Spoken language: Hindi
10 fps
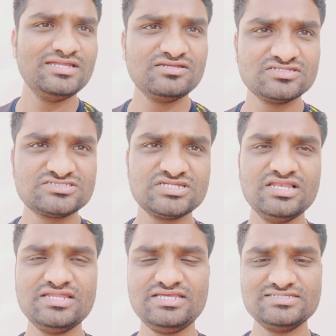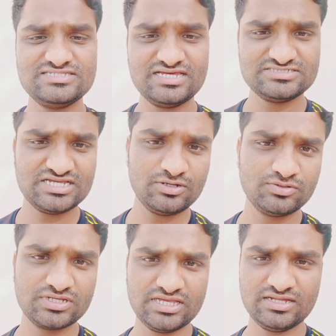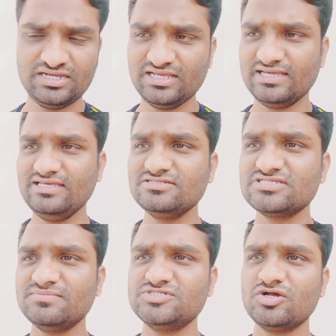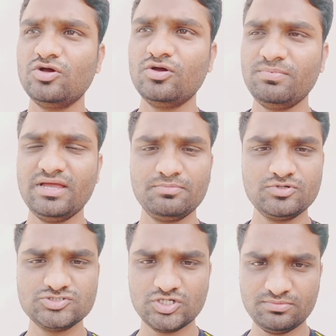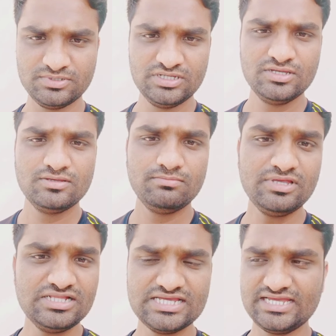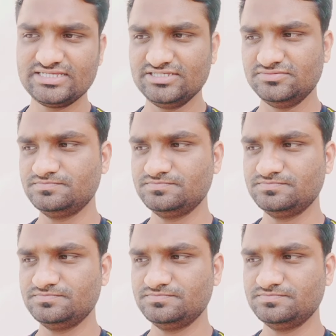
इंडस्ट्रियल एरिया शारजा हो गया ठीक है इन सब जगहों पे आपको जॉब मिल जाएगी